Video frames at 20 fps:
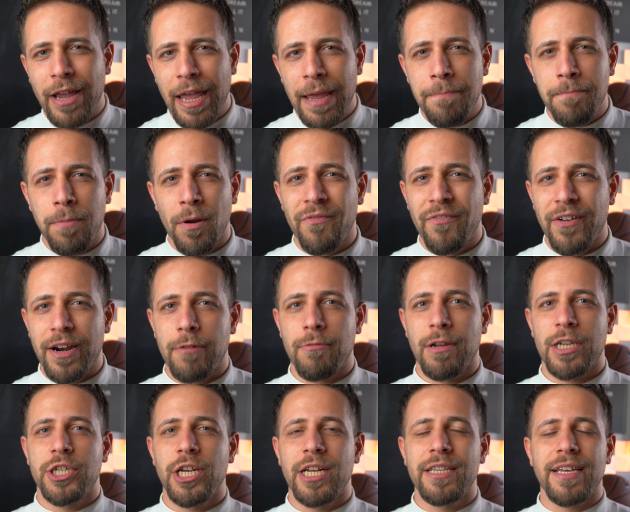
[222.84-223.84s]
che Apple farà
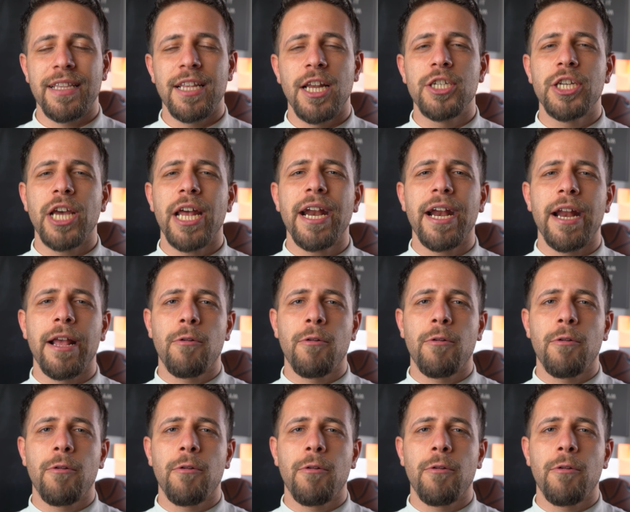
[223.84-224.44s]
una scelta del genere,